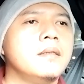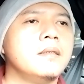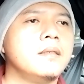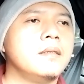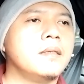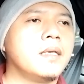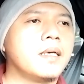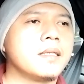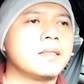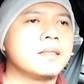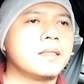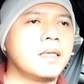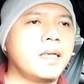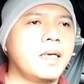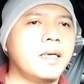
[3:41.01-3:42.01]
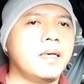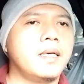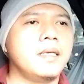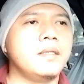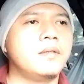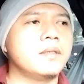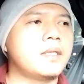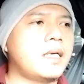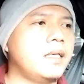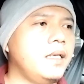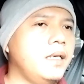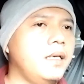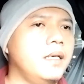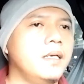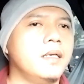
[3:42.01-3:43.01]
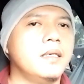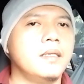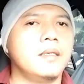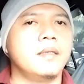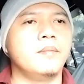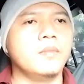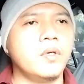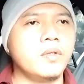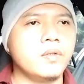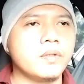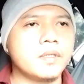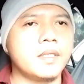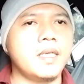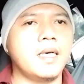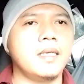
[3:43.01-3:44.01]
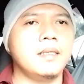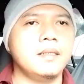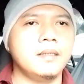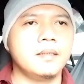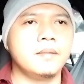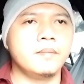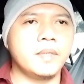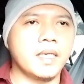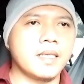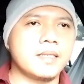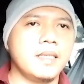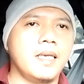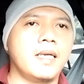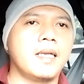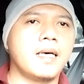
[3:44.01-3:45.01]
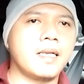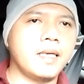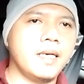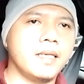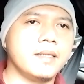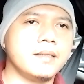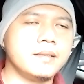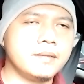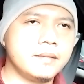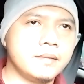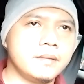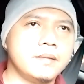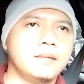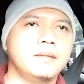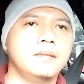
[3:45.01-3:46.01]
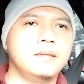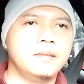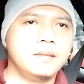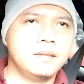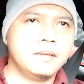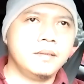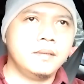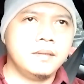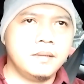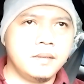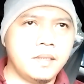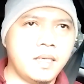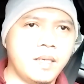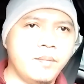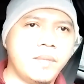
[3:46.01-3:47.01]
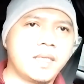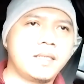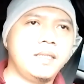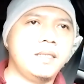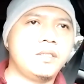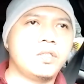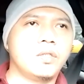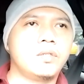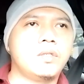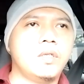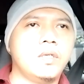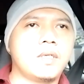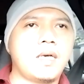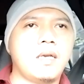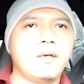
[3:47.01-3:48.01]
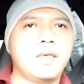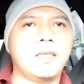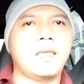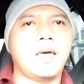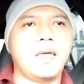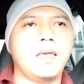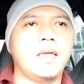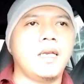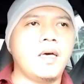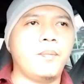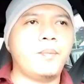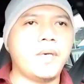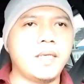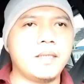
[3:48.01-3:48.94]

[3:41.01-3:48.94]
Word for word: Nah, selain eh, itu tadi eh, bonus dan penghasilan harian. Nah, berarti contoh kalau kita hanya dapat